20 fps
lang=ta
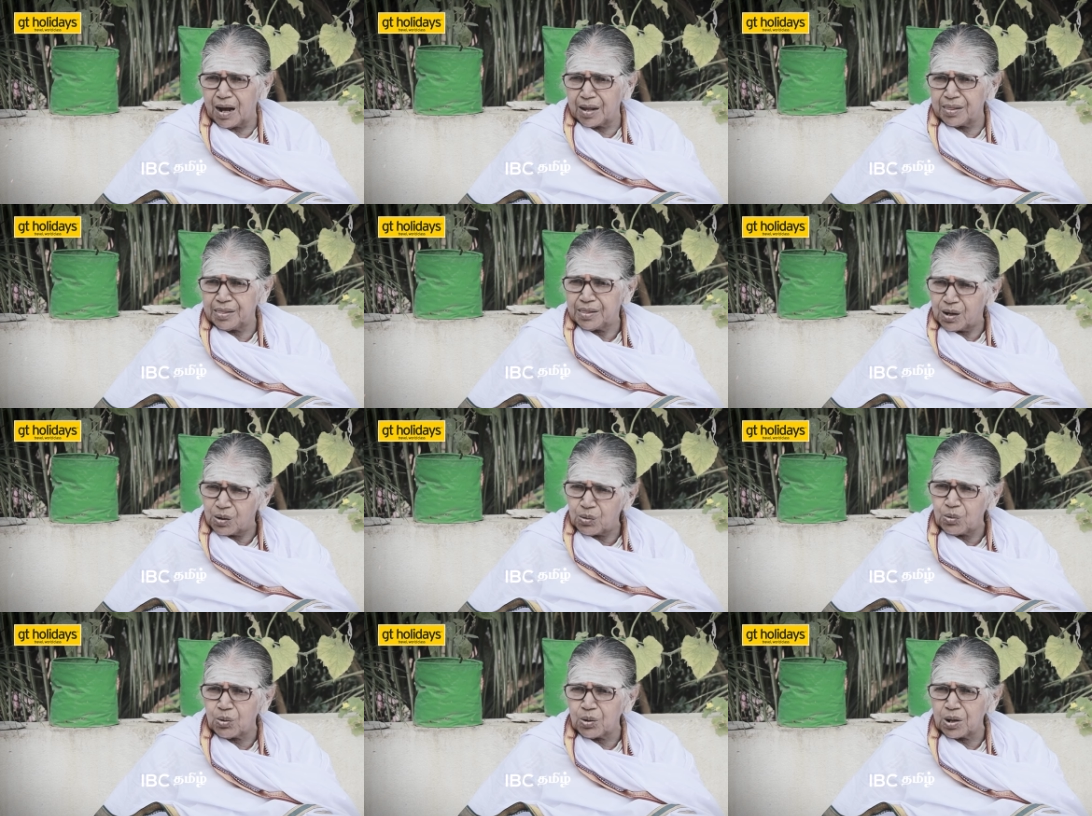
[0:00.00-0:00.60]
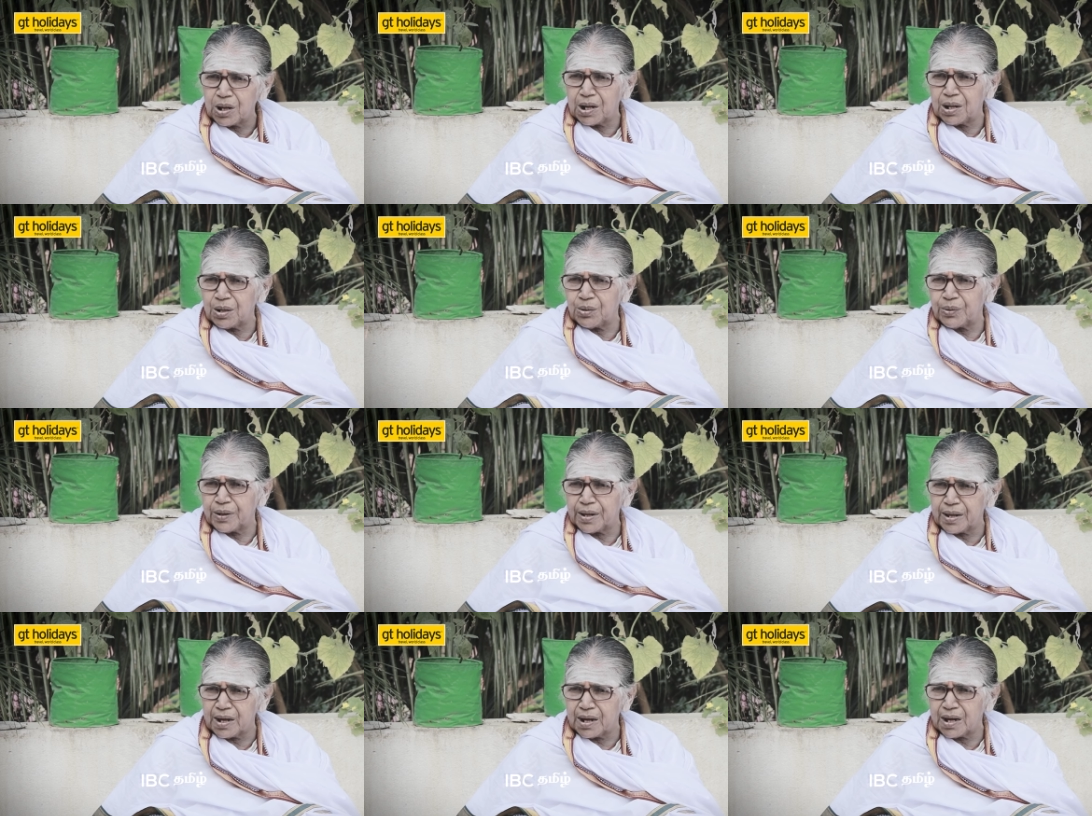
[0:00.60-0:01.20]
அந்த
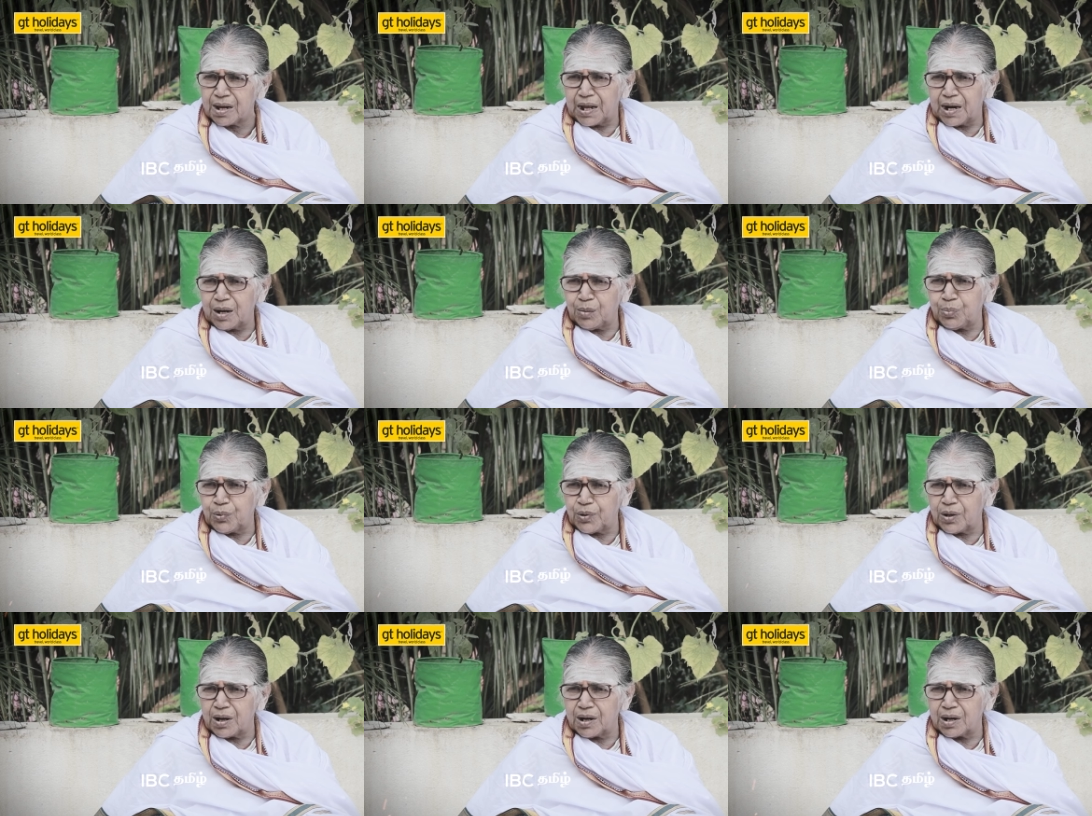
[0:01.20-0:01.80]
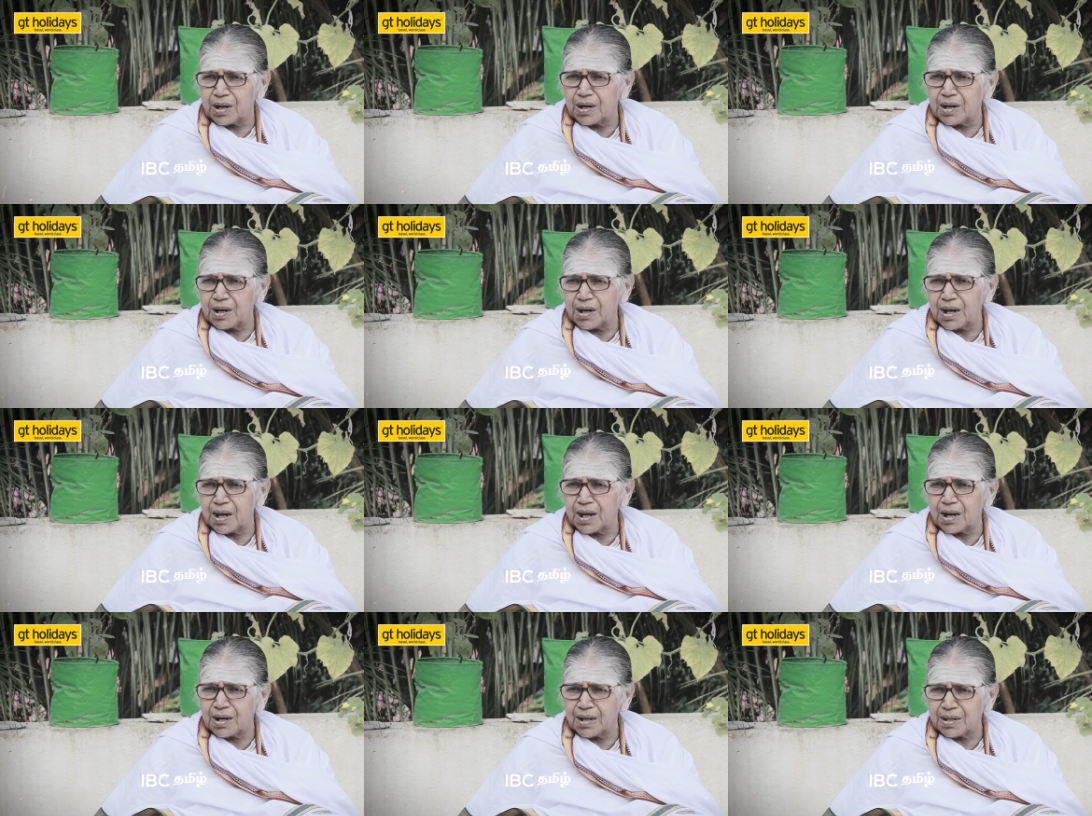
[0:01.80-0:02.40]
கோயிலினுடைய கல
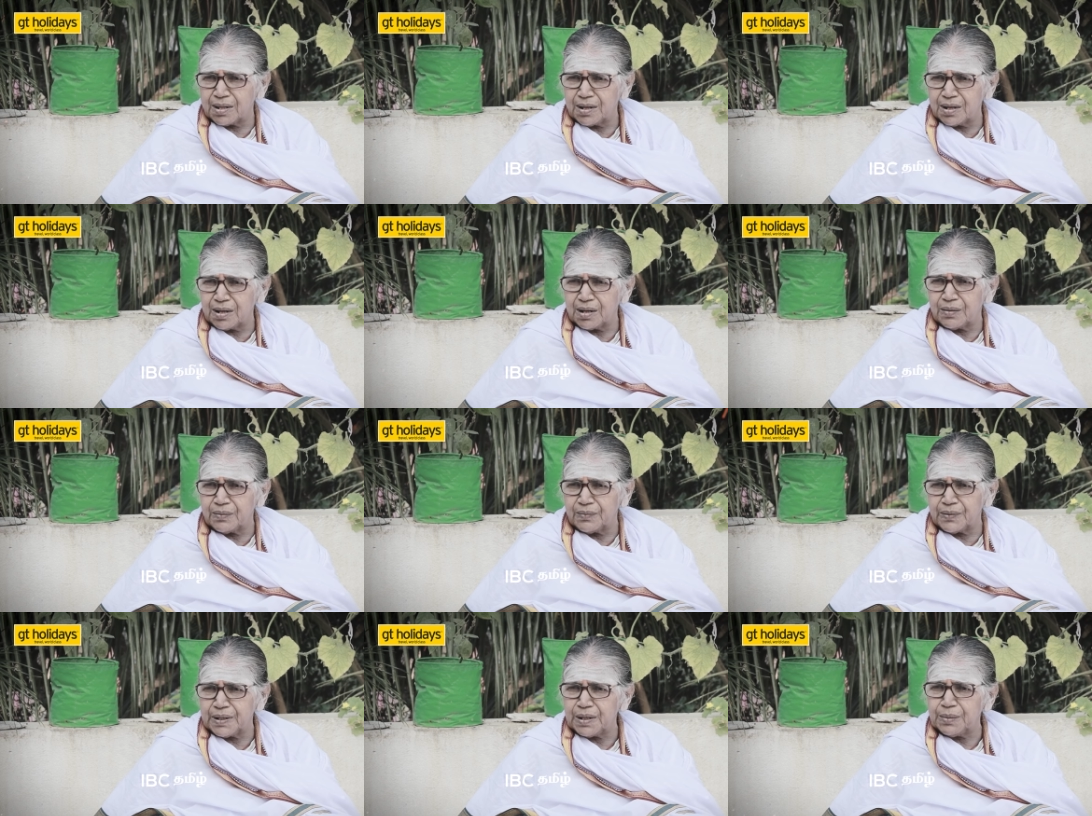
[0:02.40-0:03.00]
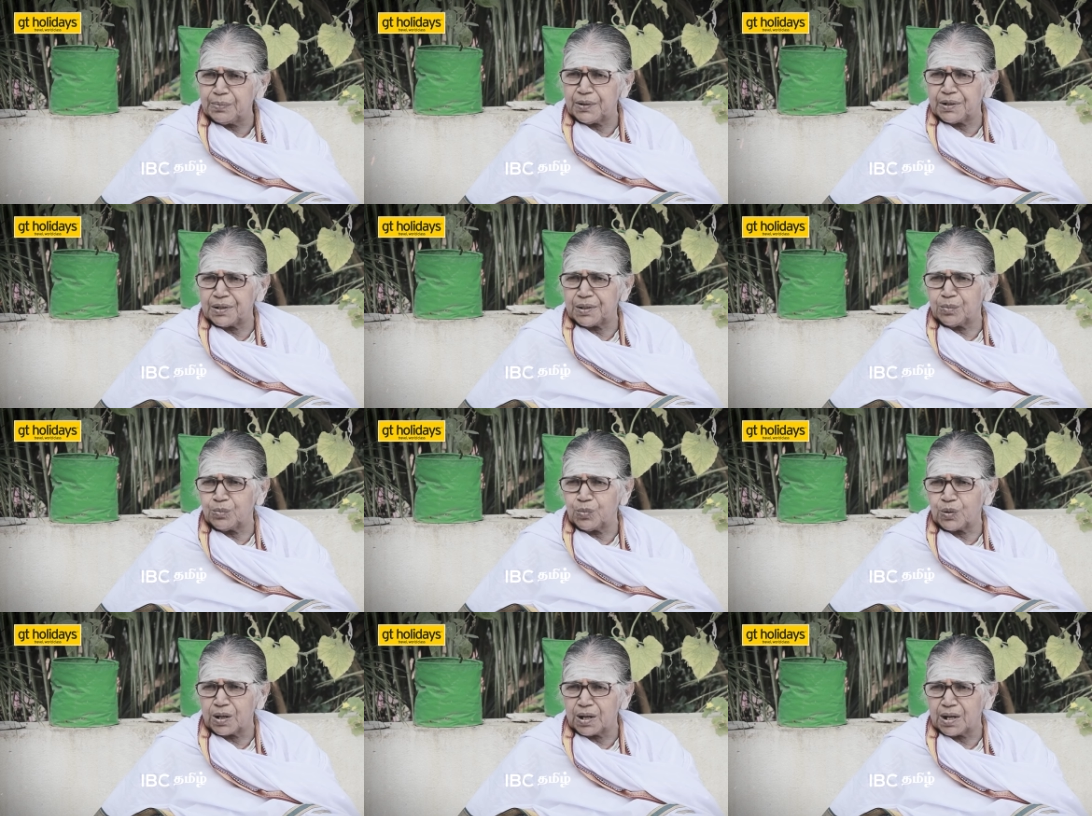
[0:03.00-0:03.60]
புராணங்களில் அல்லது வழிபாட்டு
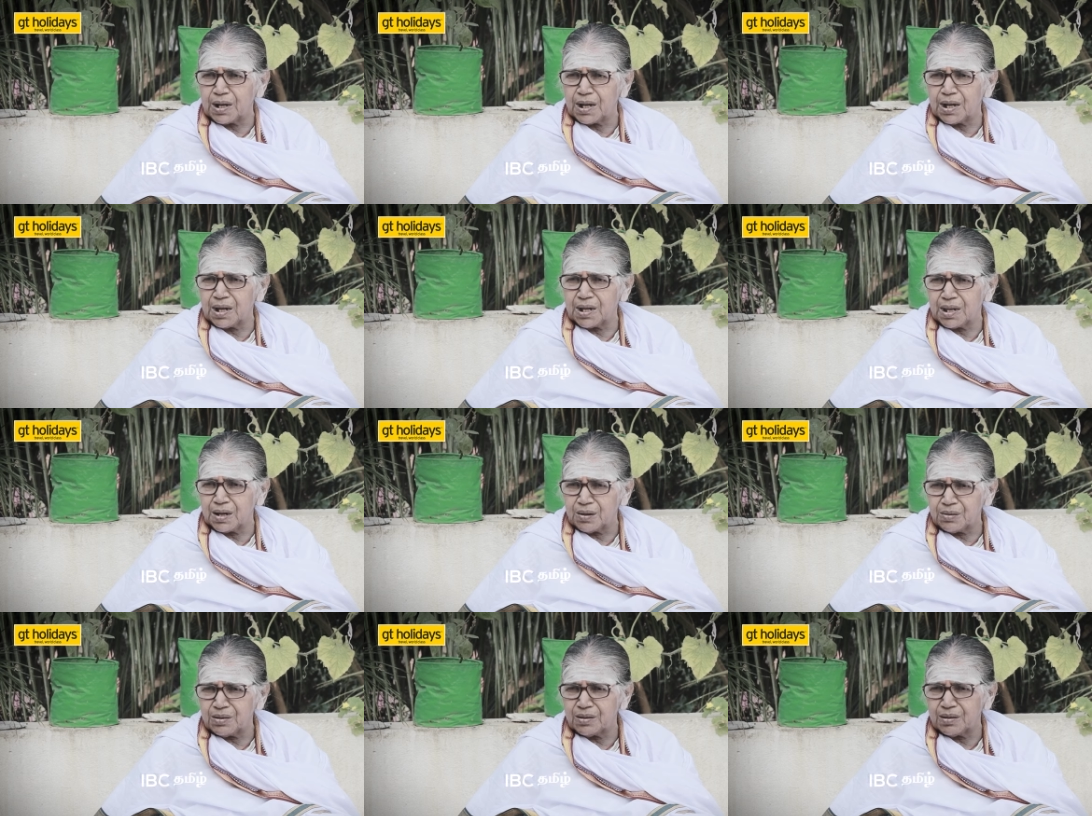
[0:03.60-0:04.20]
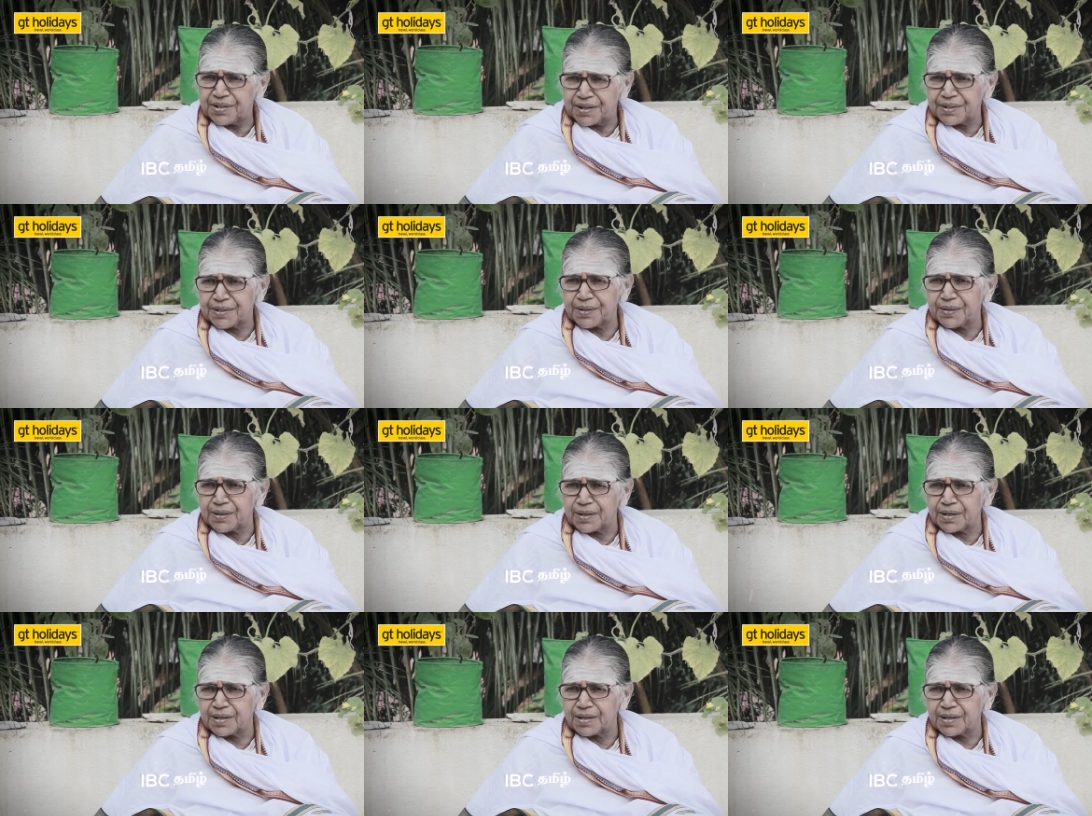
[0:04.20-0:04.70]
முறையில் ஏதாவது சத்தம்